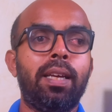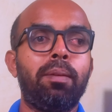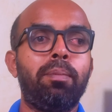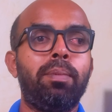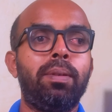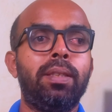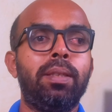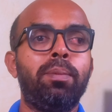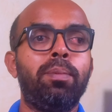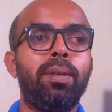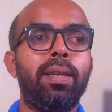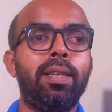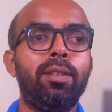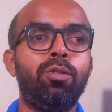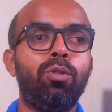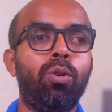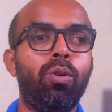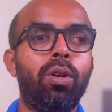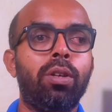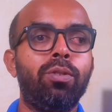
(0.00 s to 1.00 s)
থাকবে যেমন এই
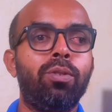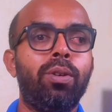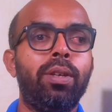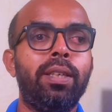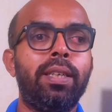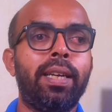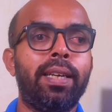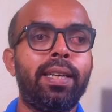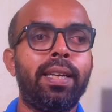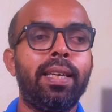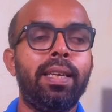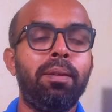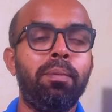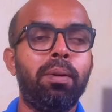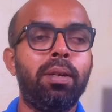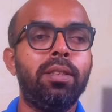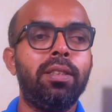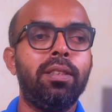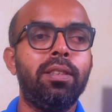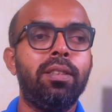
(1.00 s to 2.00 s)
দৌড়াদৌড়িটা একটা
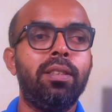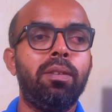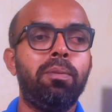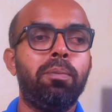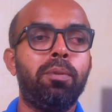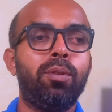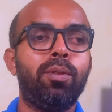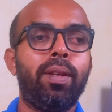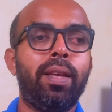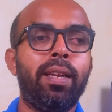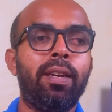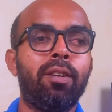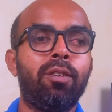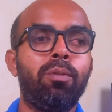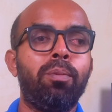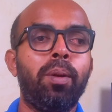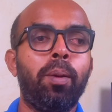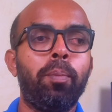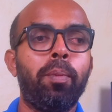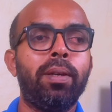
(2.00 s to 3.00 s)
ইমার্জেন্সির মতো
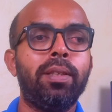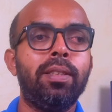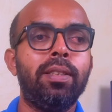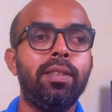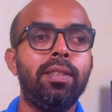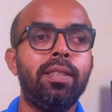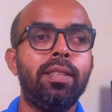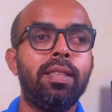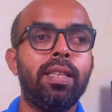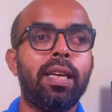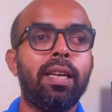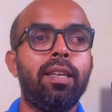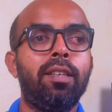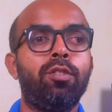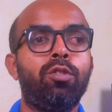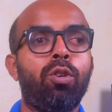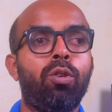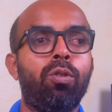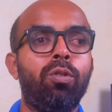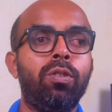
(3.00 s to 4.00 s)
এরকম ইমার্জেন্সি থাকলে
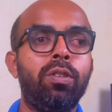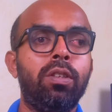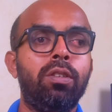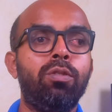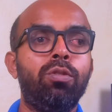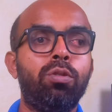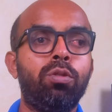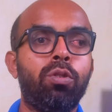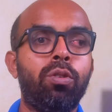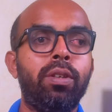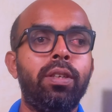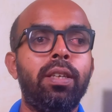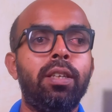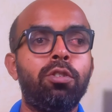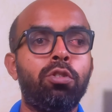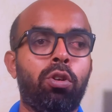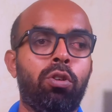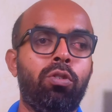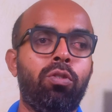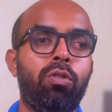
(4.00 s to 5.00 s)
তখন কিন্তু শরীরে
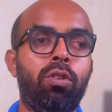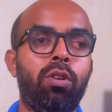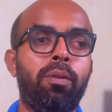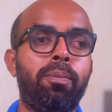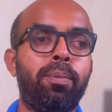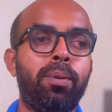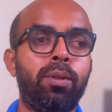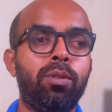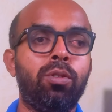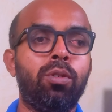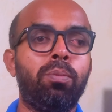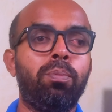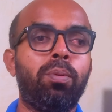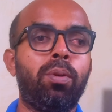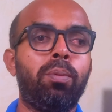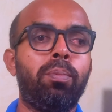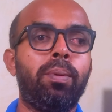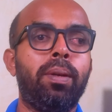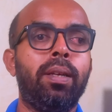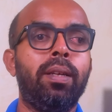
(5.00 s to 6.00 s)
শর্করা প্রয়োজন
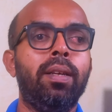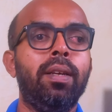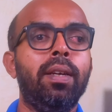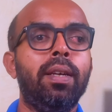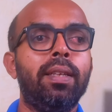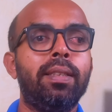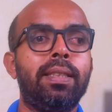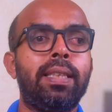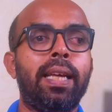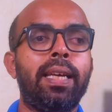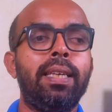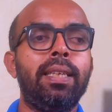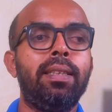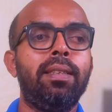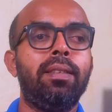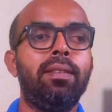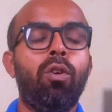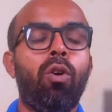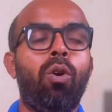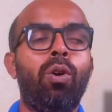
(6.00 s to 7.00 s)
পড়বে তাই
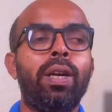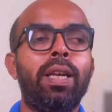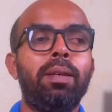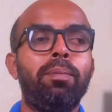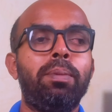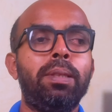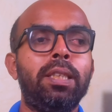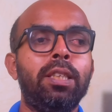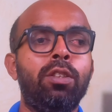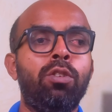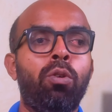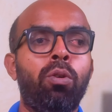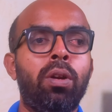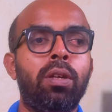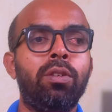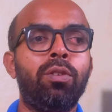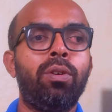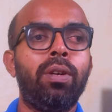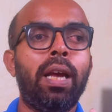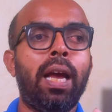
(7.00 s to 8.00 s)
অনেক বেশি
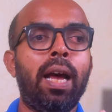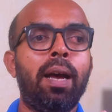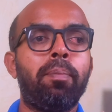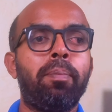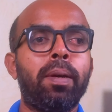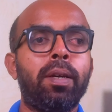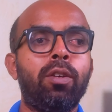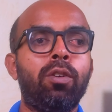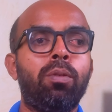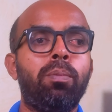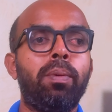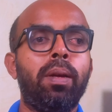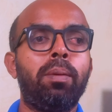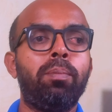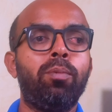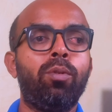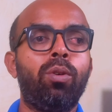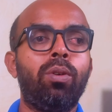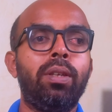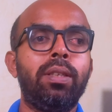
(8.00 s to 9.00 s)
দৌড়াদৌড়ি হাঁপানোর
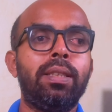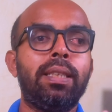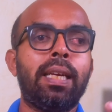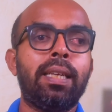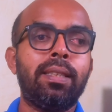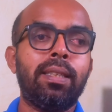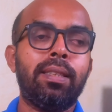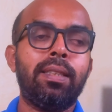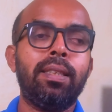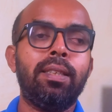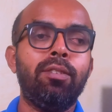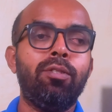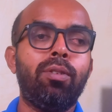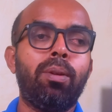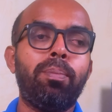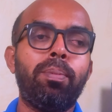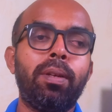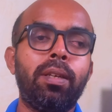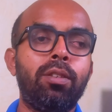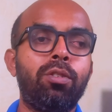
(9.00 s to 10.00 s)
ব্যায়াম করলে তার সাথে কিন্তু
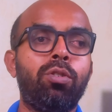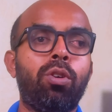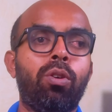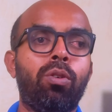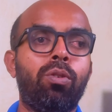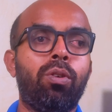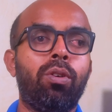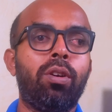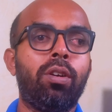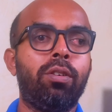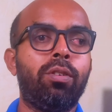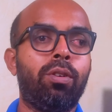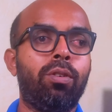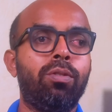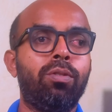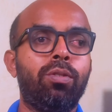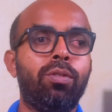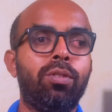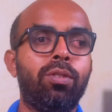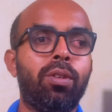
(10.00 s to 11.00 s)
আপনাকে শর্করা
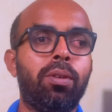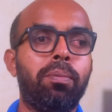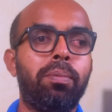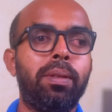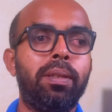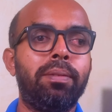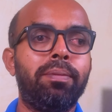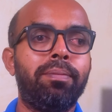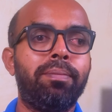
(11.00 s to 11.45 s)
গ্রহণ করতে হবে